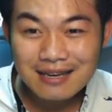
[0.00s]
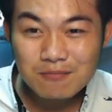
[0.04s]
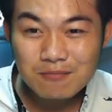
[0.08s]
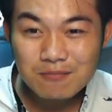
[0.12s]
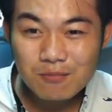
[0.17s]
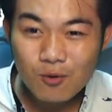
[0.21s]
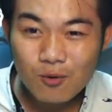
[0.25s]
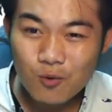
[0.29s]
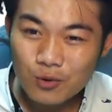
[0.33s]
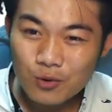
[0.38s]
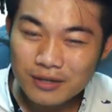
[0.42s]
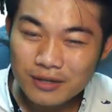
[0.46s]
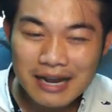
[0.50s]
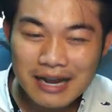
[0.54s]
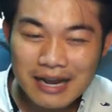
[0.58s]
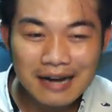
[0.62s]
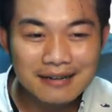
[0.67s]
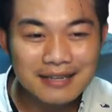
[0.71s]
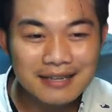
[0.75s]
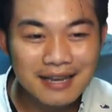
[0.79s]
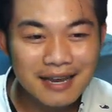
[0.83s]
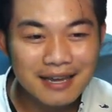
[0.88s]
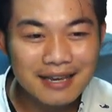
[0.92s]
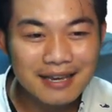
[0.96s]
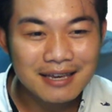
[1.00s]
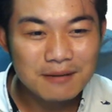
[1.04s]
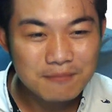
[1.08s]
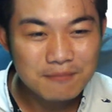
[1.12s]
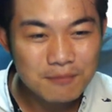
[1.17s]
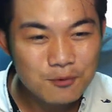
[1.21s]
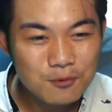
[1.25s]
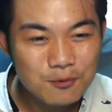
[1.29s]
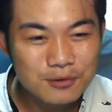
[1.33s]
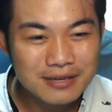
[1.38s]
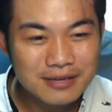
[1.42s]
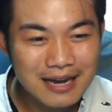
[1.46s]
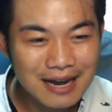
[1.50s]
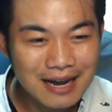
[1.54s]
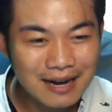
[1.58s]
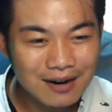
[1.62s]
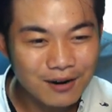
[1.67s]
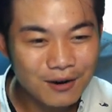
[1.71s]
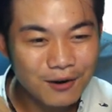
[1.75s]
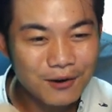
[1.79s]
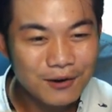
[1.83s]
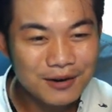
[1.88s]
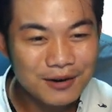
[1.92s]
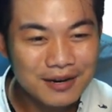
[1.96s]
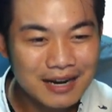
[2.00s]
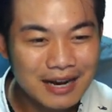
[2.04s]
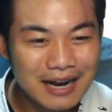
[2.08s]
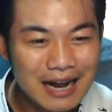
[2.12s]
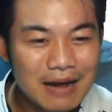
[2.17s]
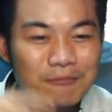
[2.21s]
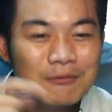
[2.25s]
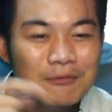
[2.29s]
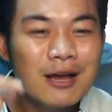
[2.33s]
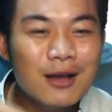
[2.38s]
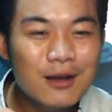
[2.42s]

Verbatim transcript: พูดอย่างเท่พูดอย่างหล่อนะครับ